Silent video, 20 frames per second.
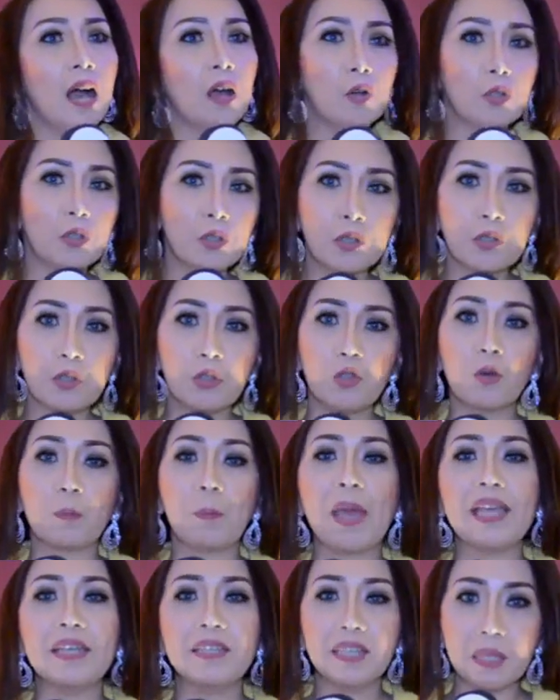uh, khusus
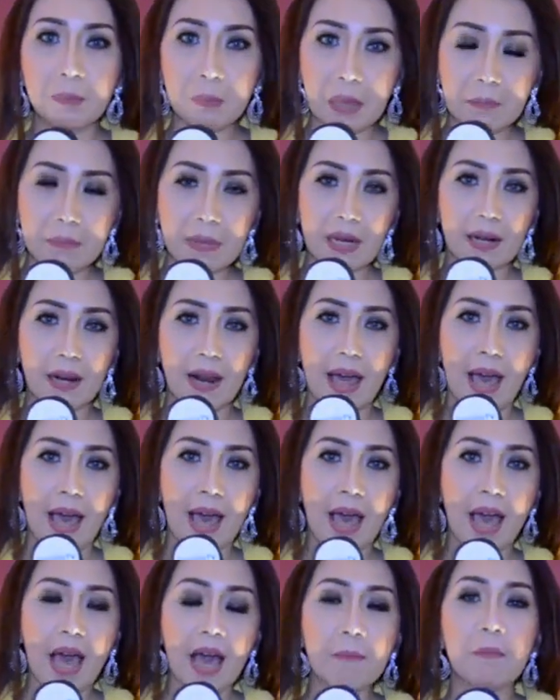untuk passion member
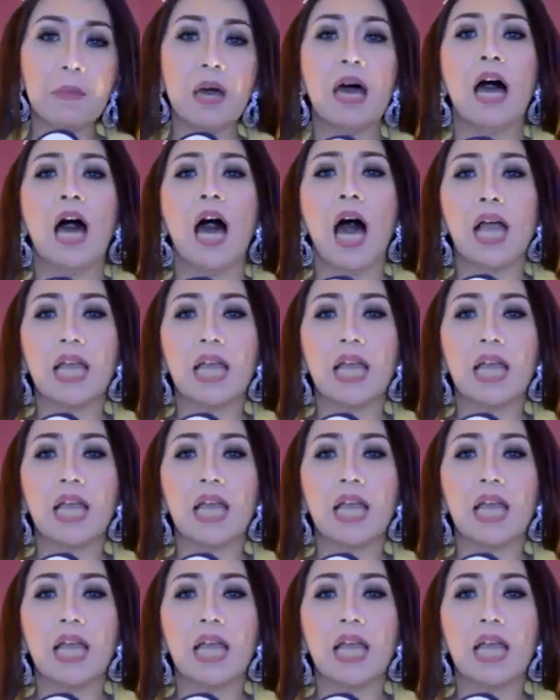club